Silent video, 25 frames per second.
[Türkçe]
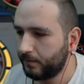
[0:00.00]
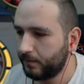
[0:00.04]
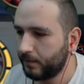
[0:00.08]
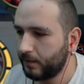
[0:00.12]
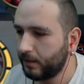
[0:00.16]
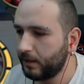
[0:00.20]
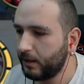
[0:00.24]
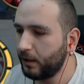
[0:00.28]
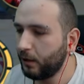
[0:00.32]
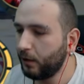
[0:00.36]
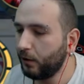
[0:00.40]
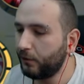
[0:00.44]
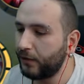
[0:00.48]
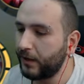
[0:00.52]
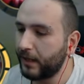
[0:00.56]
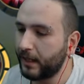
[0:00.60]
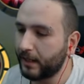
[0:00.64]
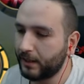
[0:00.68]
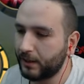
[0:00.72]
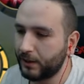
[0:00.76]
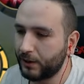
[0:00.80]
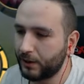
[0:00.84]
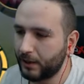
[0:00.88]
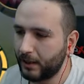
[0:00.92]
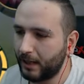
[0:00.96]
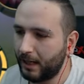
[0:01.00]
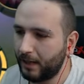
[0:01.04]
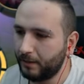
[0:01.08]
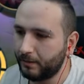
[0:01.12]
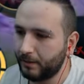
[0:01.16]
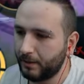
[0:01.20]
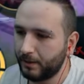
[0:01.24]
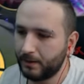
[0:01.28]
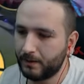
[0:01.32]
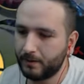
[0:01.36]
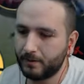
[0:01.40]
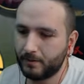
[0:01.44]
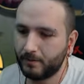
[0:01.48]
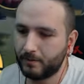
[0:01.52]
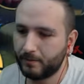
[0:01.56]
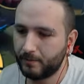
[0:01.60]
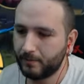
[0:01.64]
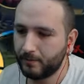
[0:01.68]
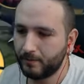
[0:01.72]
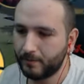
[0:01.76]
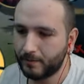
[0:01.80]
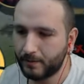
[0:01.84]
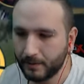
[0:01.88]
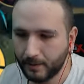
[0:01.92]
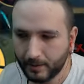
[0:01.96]
Hero farkı işte abi.
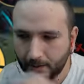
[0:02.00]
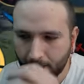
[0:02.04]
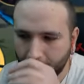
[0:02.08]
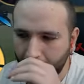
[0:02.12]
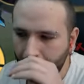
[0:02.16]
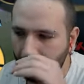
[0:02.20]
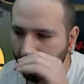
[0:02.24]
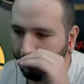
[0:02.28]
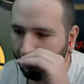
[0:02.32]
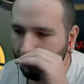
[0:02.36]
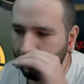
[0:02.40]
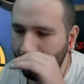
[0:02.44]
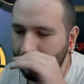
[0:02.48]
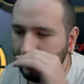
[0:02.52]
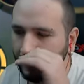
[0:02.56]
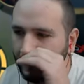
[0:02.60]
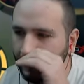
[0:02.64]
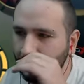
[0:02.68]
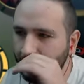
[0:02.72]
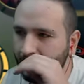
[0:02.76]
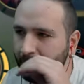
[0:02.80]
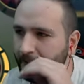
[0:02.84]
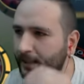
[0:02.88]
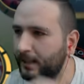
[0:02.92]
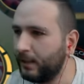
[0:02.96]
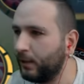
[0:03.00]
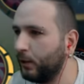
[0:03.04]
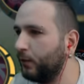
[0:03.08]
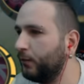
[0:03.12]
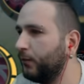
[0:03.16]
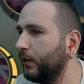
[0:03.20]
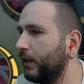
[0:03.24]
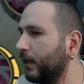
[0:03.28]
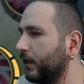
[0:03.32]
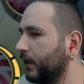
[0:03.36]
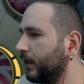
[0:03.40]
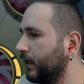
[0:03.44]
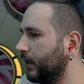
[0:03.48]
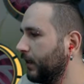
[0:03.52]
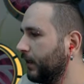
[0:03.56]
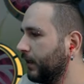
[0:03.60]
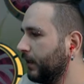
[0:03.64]
Yani bildiğiniz hero farkı.